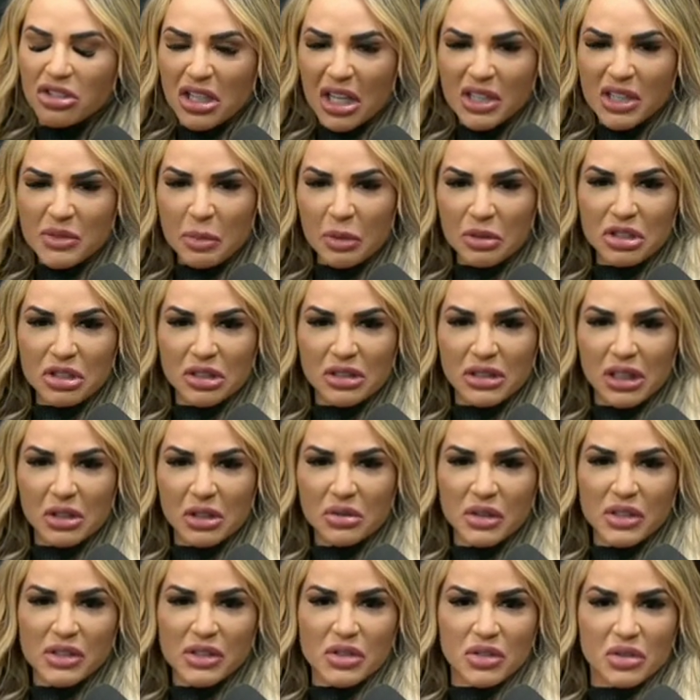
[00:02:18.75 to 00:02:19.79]
Já respondi
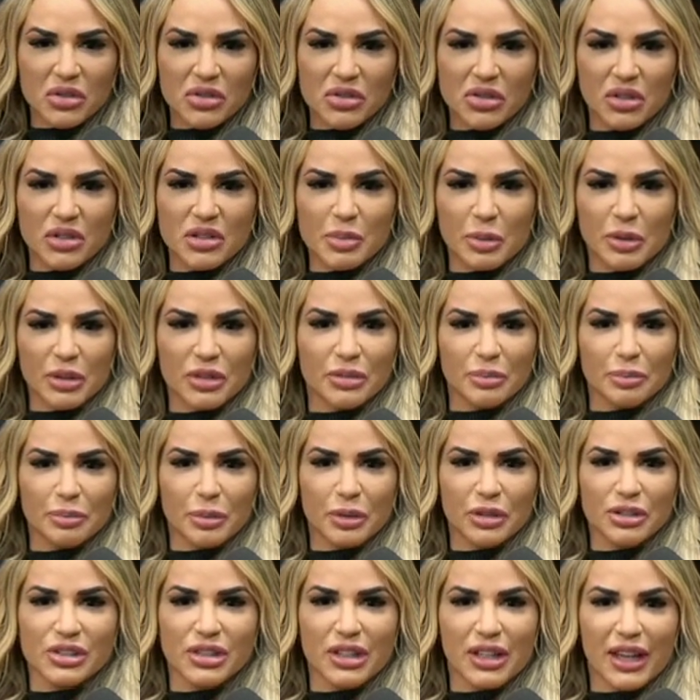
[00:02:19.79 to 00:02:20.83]
tanto isso nos outros
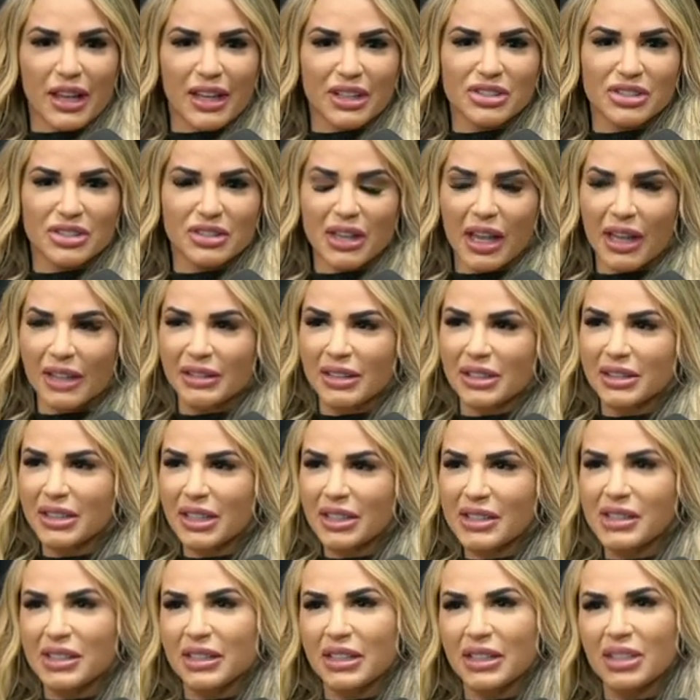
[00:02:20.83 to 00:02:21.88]
podcasts, até né?
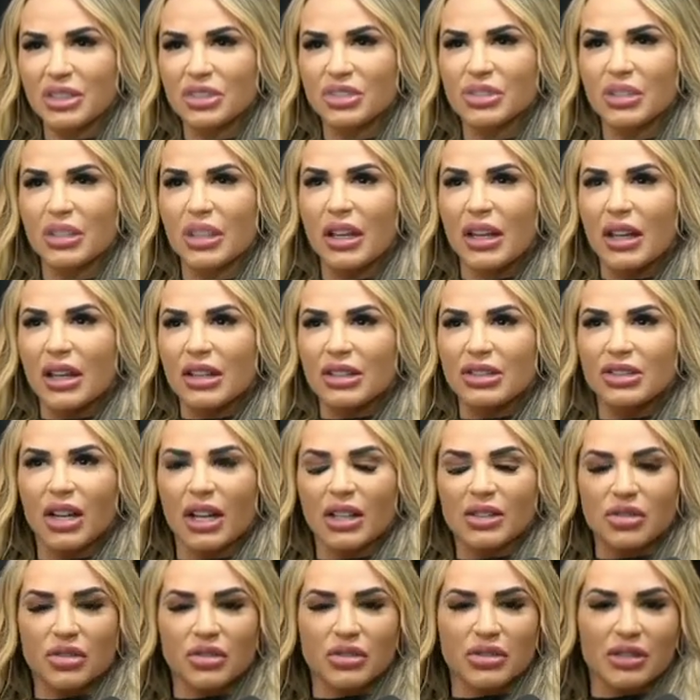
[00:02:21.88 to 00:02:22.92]
tantas linhas de, de
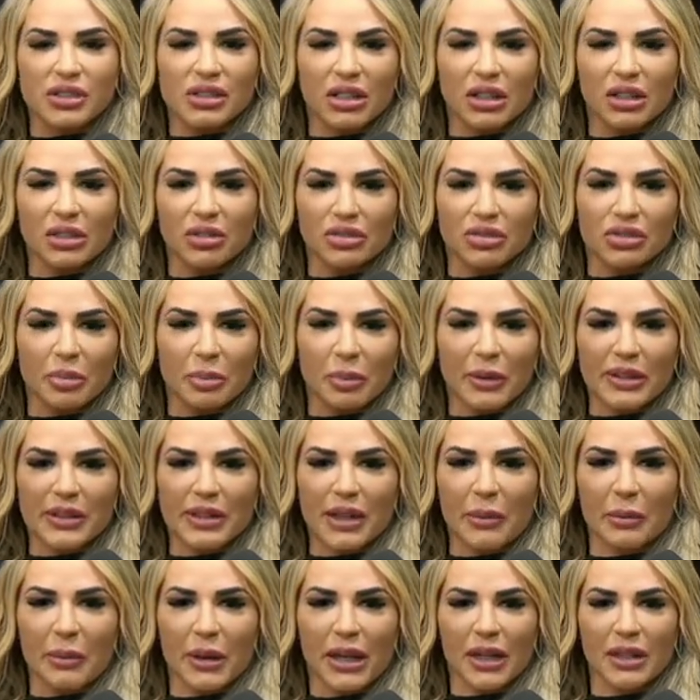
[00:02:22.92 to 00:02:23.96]
raciocínio, de
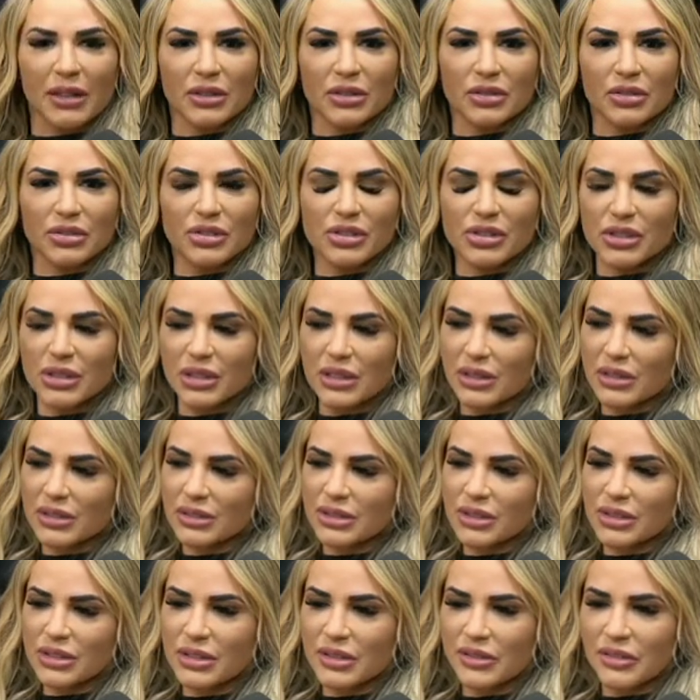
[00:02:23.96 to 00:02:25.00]
pensamento, de,
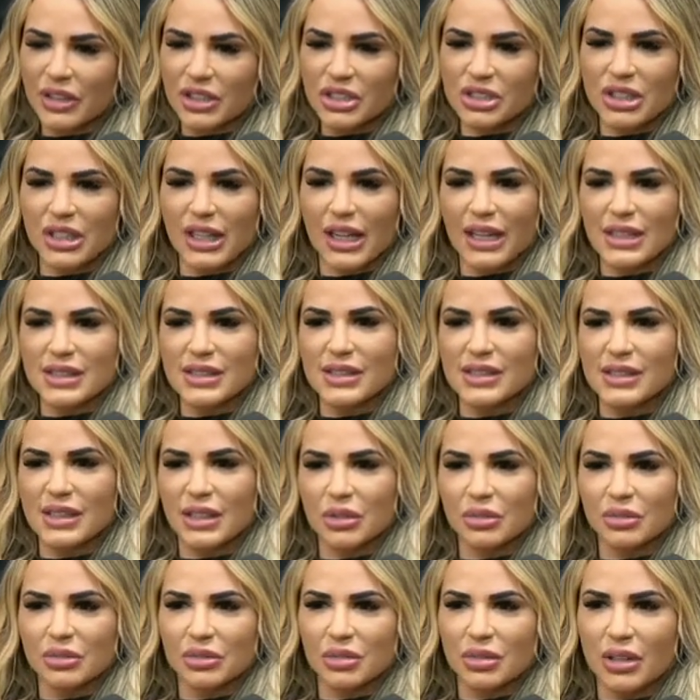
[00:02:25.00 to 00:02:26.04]
de
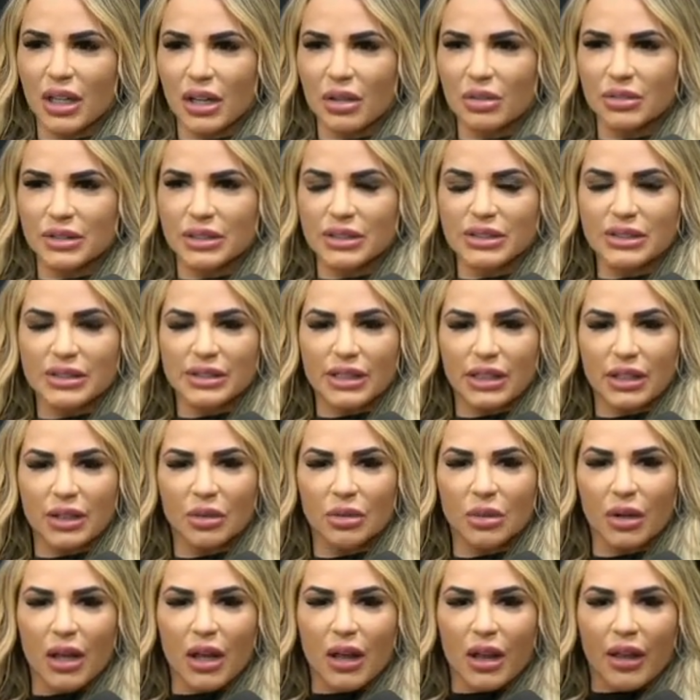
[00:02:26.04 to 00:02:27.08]
investigação do que
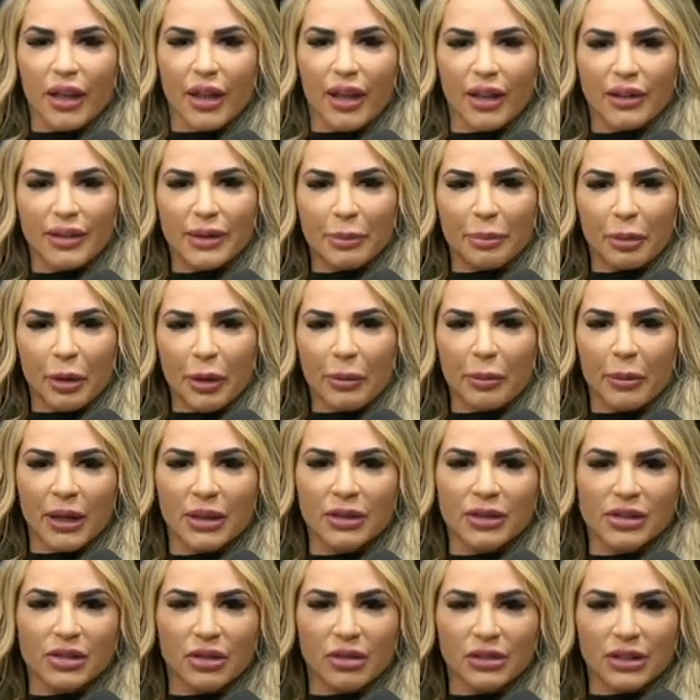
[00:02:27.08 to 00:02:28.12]
aconteceu, é,
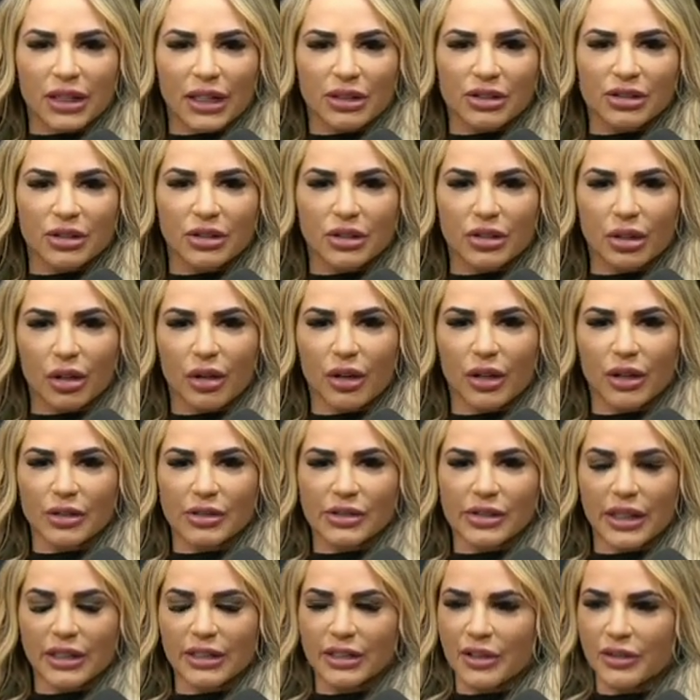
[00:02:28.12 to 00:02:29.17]
depoimentos
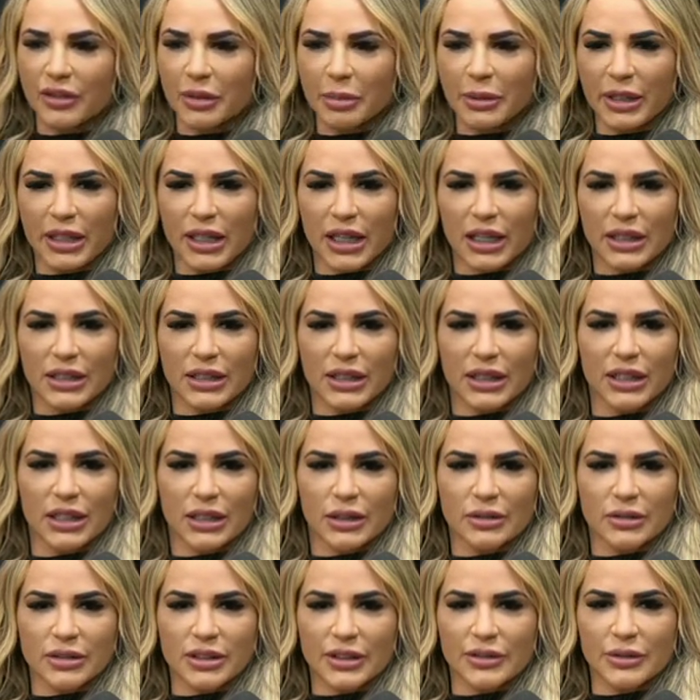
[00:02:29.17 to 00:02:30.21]
contraditórios, é, teve
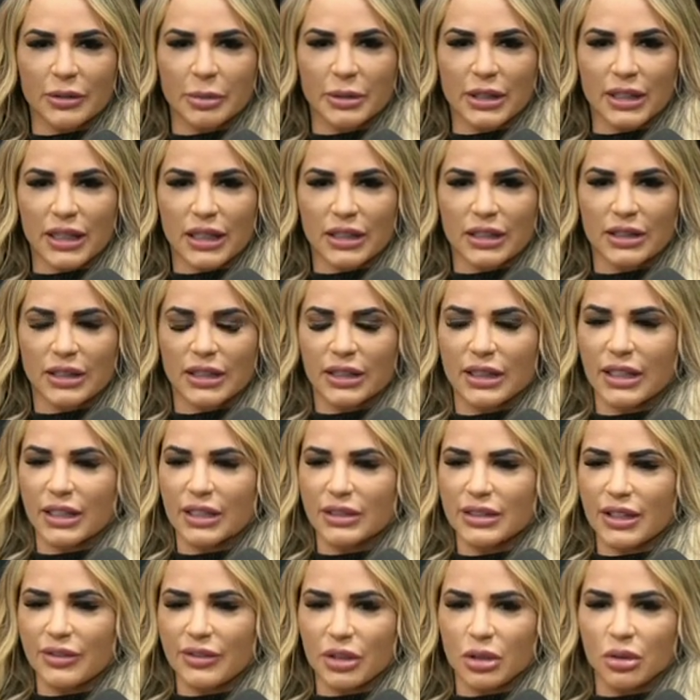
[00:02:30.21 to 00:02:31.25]
brincadeira, não teve brincadeira,
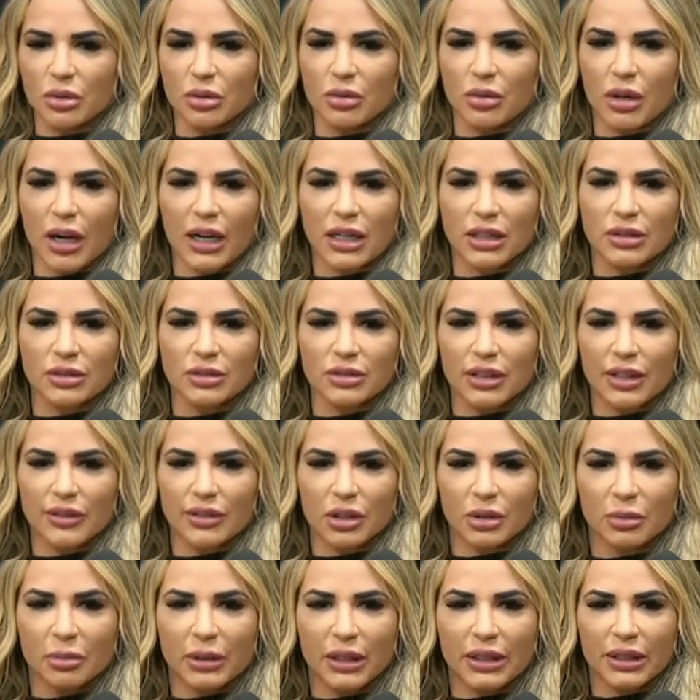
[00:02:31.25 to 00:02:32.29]
tava no quarto,
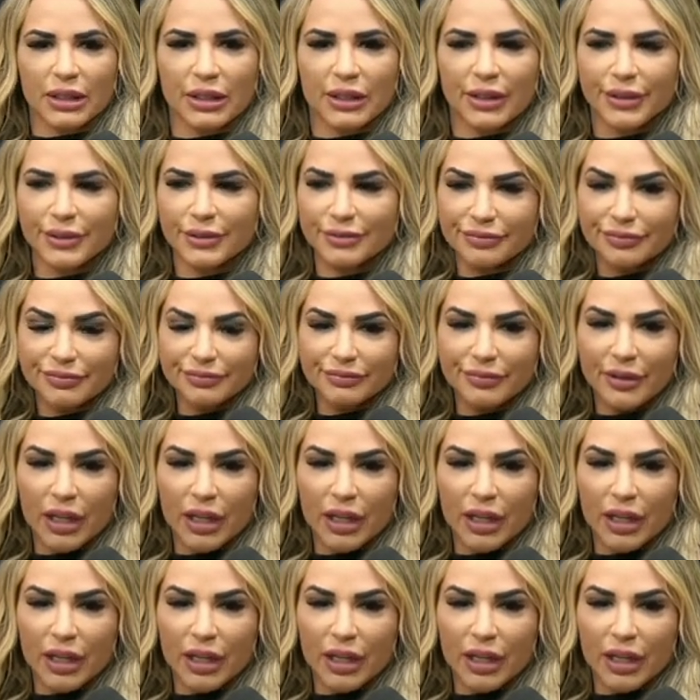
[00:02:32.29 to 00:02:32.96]
tava no banheiro.